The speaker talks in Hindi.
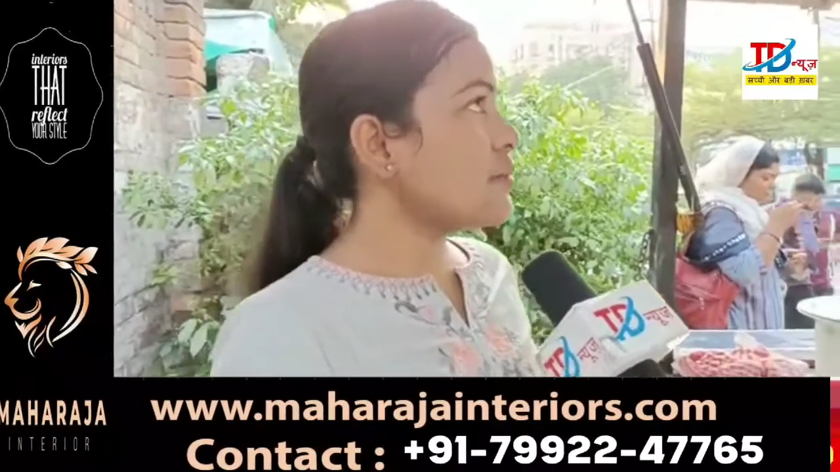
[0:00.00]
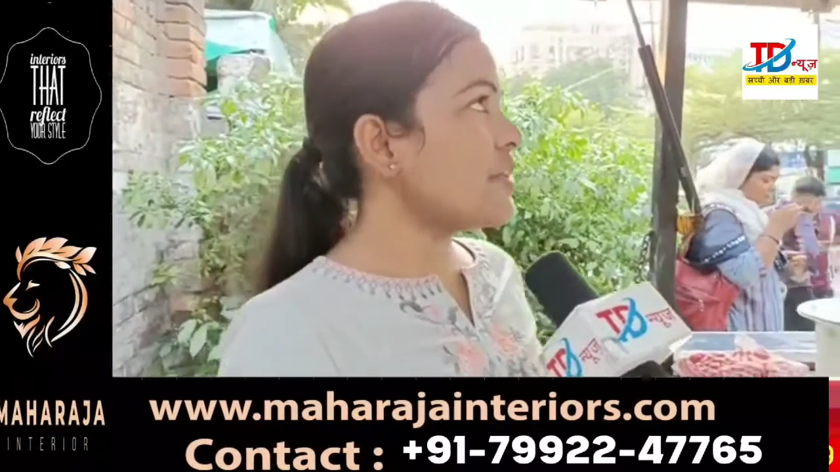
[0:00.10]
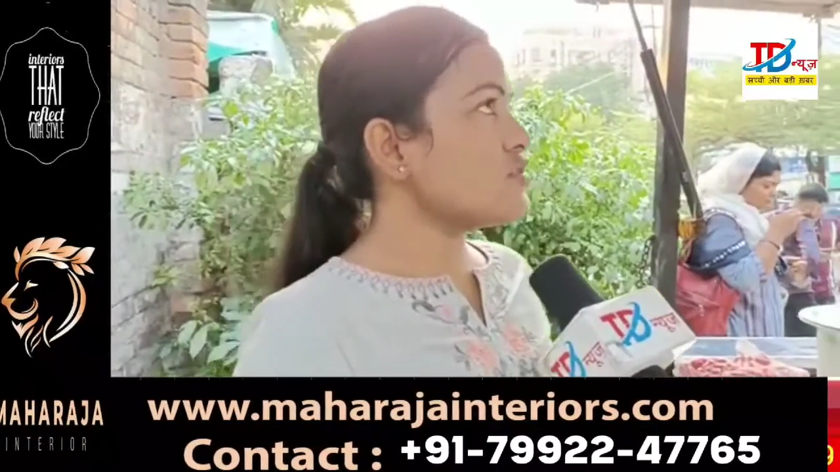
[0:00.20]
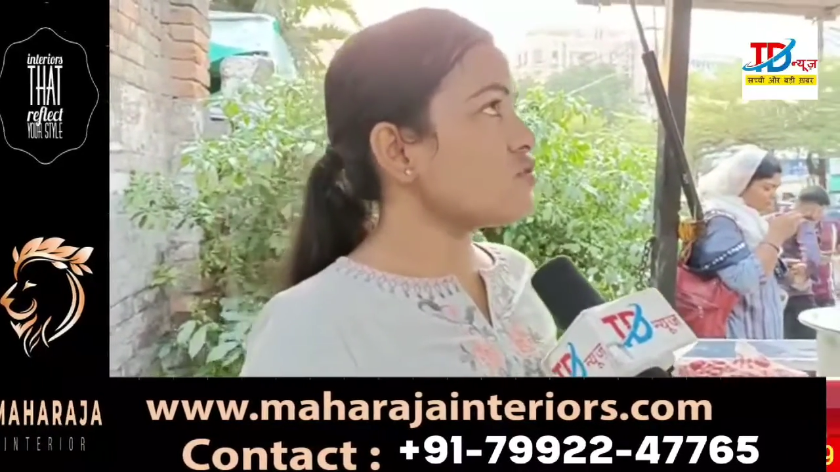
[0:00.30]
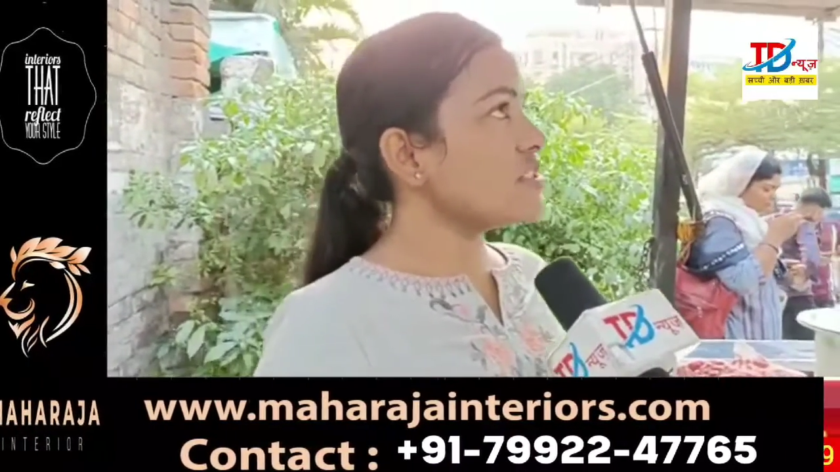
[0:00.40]

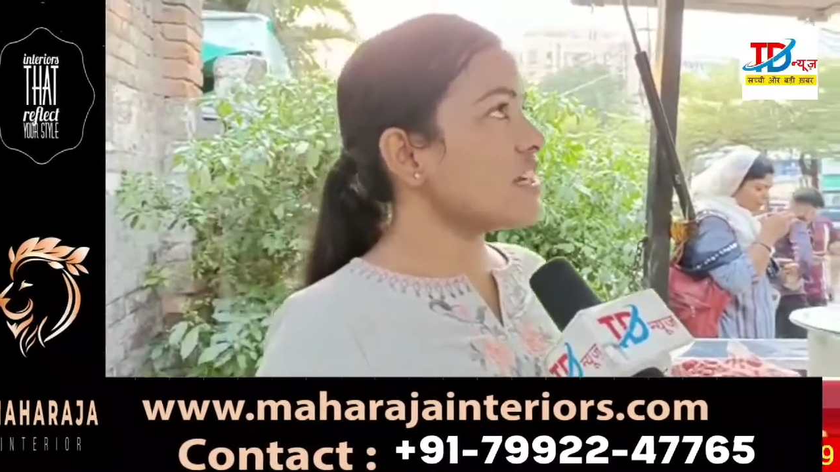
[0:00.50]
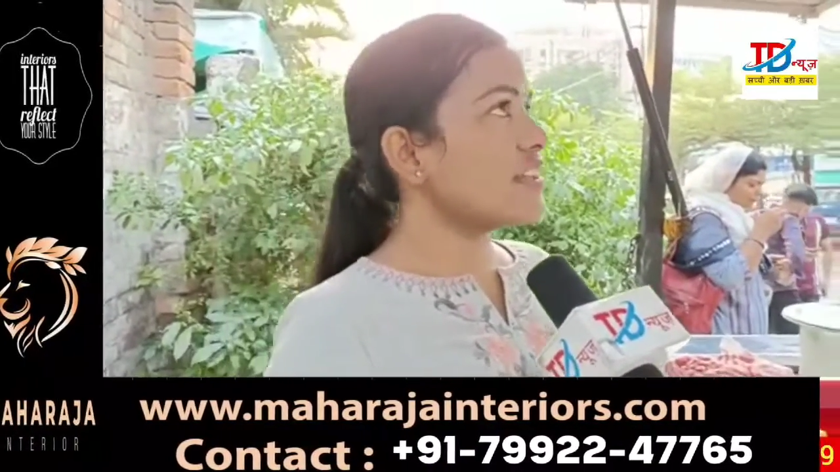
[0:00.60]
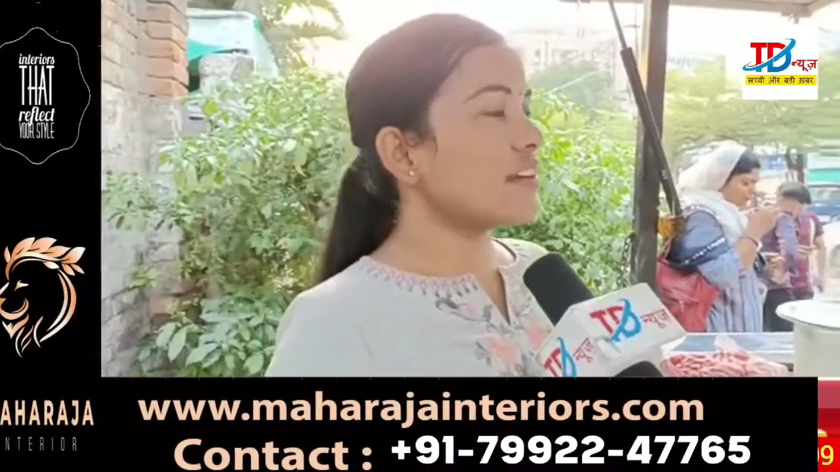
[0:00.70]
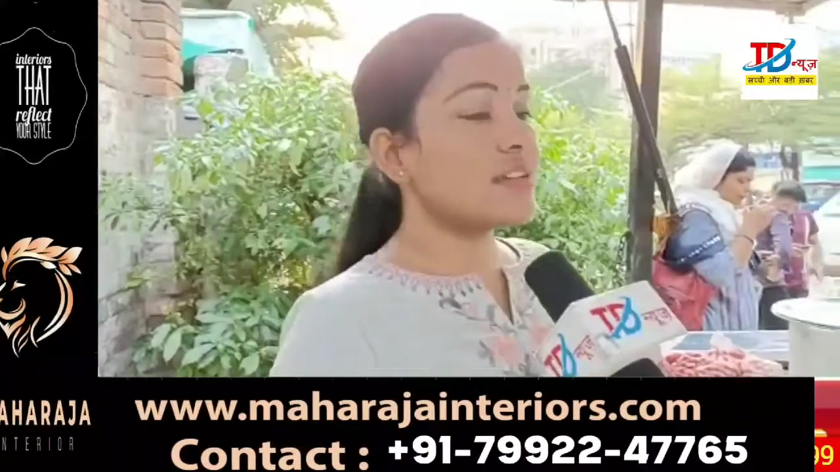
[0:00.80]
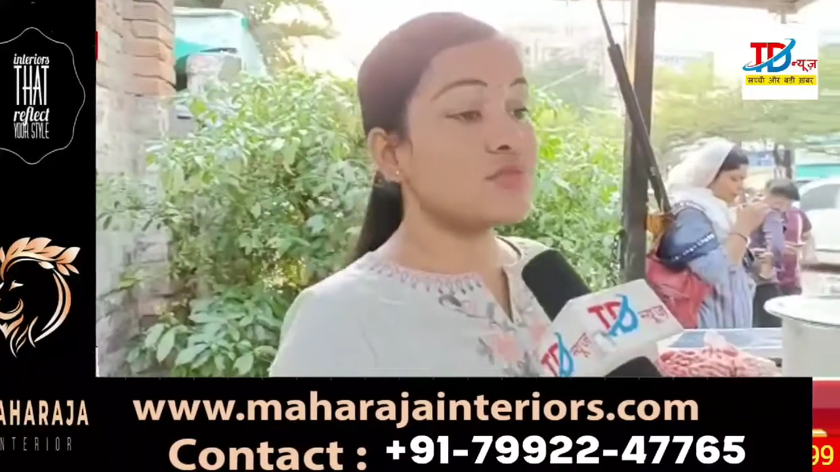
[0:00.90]
मैंने सोचा
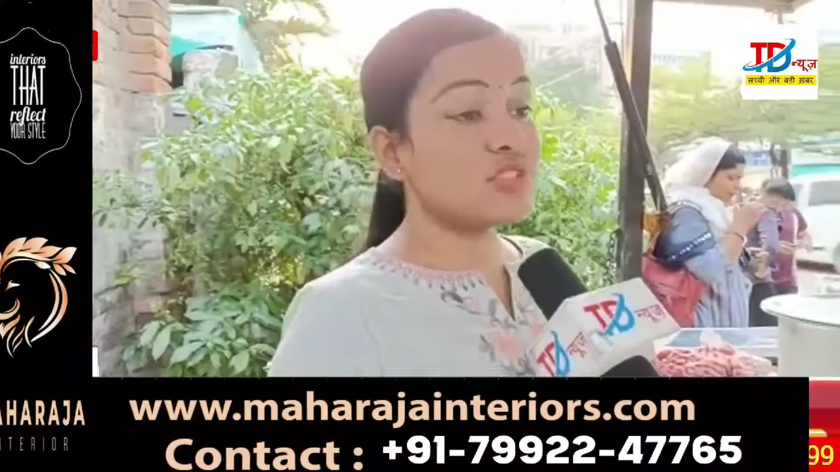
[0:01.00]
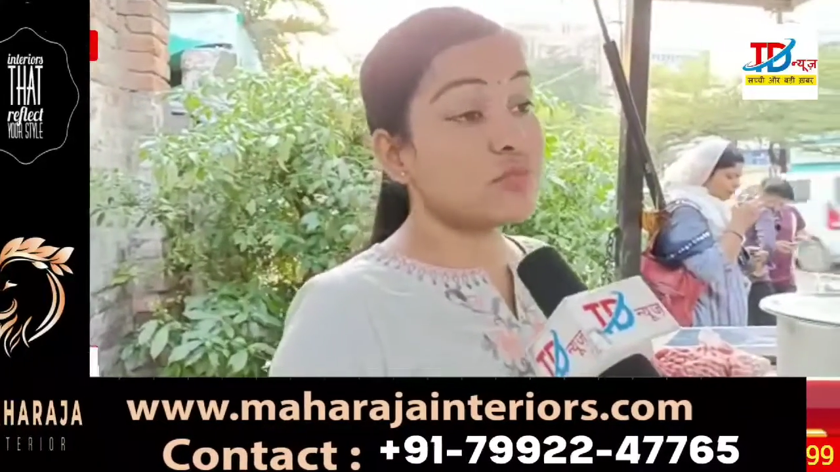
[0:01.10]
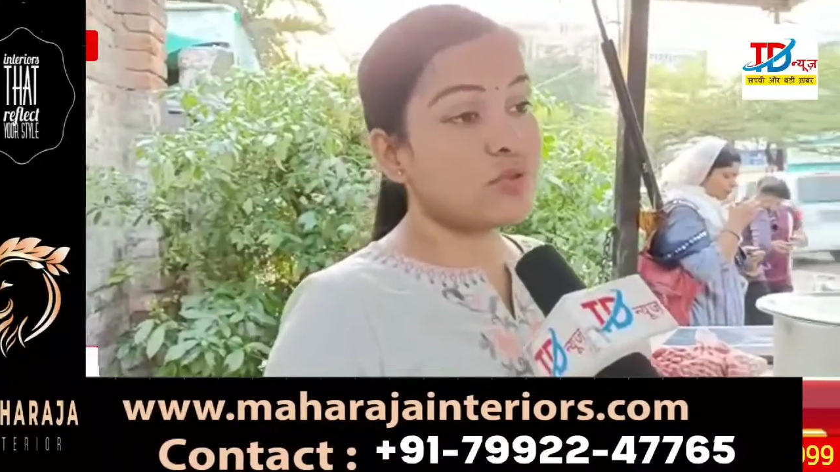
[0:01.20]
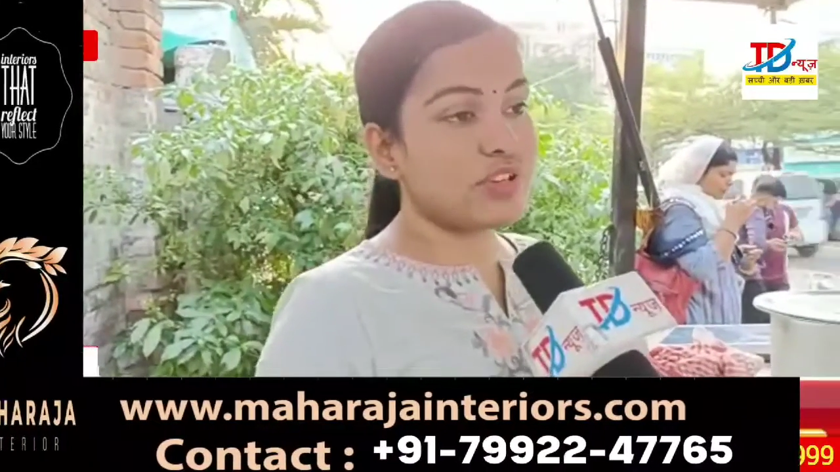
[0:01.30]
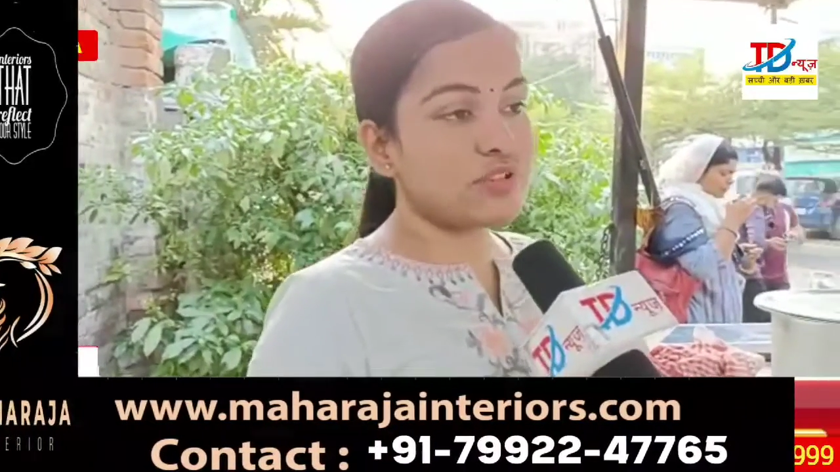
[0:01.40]
था कि मुझे
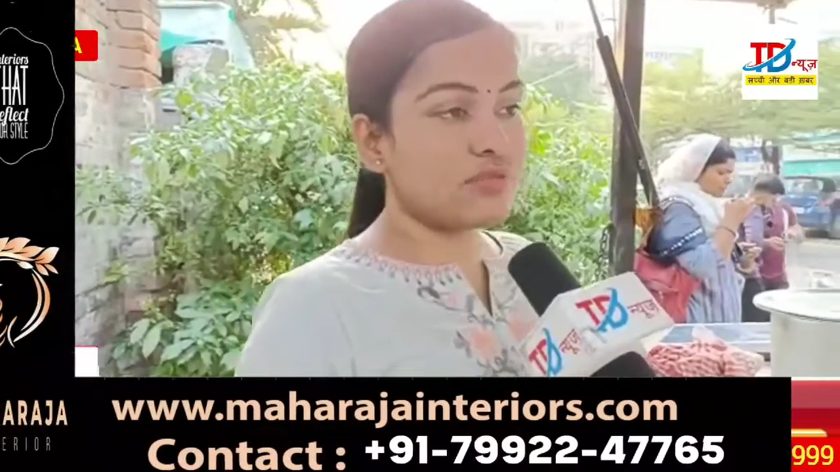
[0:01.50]
बोरिंग